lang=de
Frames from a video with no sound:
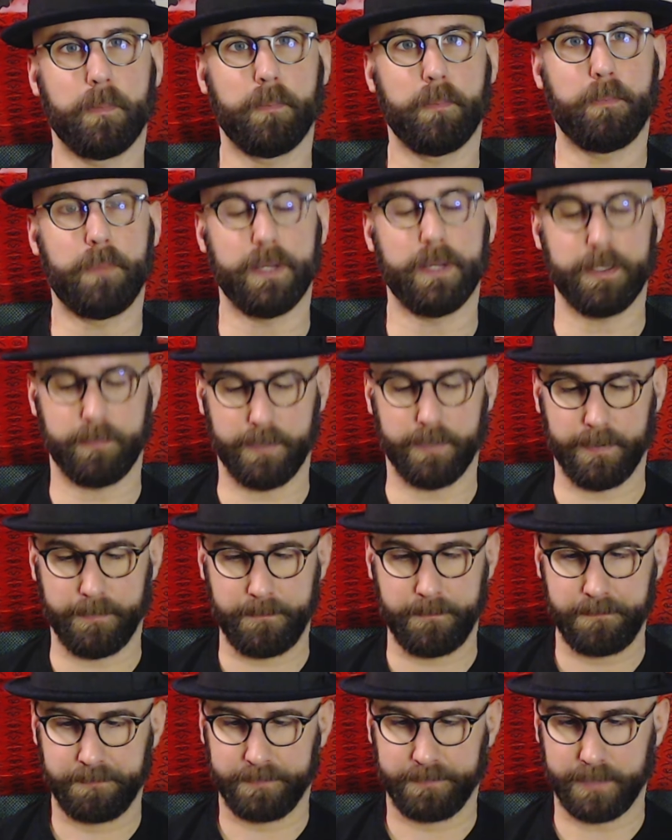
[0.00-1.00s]
Bin ich mir
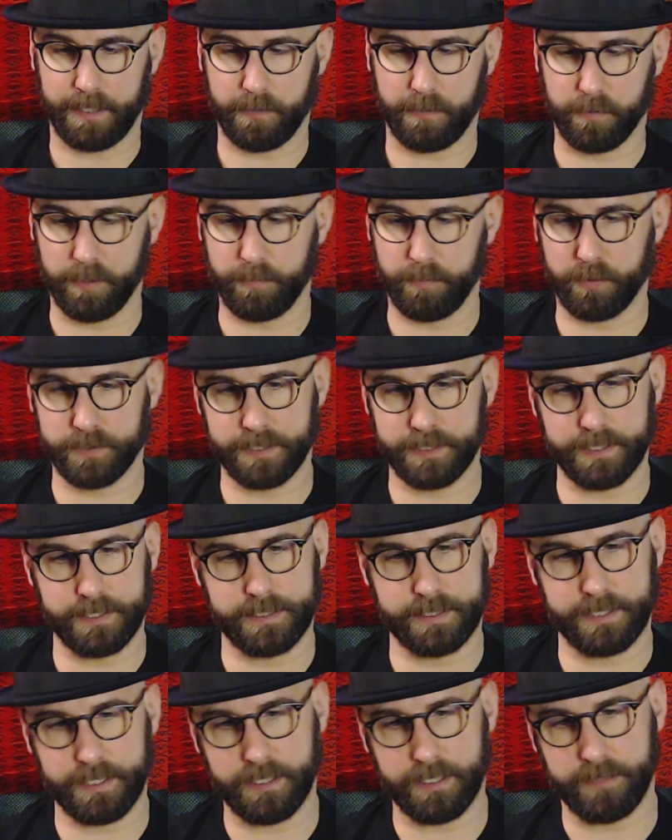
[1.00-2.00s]
nicht hundertprozentig
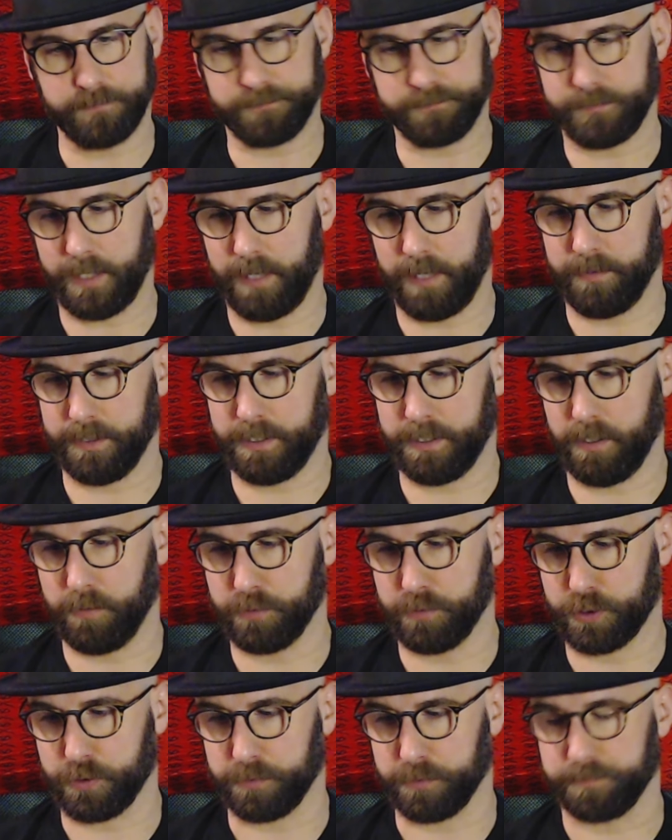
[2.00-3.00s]
sicher, aber ich glaube
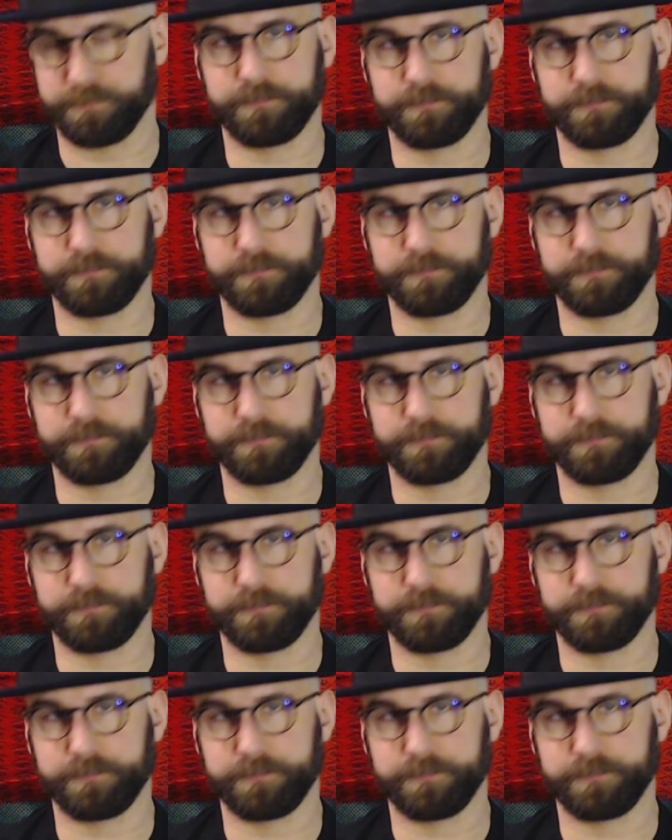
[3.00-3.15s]
schon.